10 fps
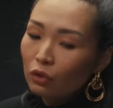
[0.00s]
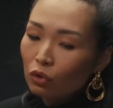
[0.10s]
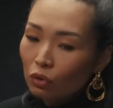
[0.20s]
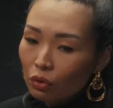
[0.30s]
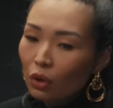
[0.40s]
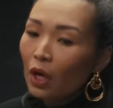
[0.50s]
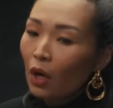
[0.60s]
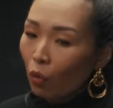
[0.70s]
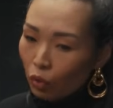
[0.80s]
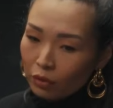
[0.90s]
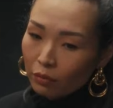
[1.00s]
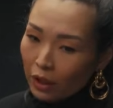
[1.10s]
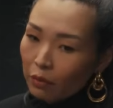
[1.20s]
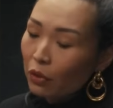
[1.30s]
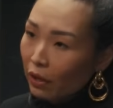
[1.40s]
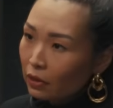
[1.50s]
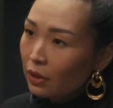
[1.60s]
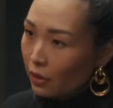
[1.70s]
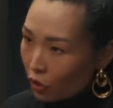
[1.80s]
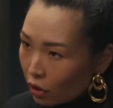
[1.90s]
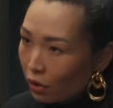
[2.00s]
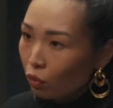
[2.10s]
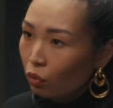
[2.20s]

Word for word: что он имеет право на защиту,